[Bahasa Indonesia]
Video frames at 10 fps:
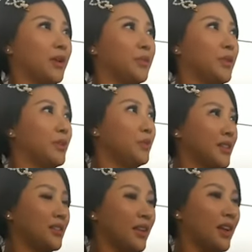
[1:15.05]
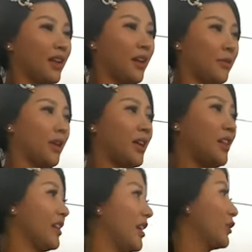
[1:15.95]
pun itu pasti ada
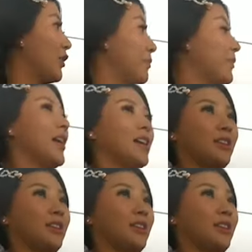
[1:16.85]
chemicalnya atau apa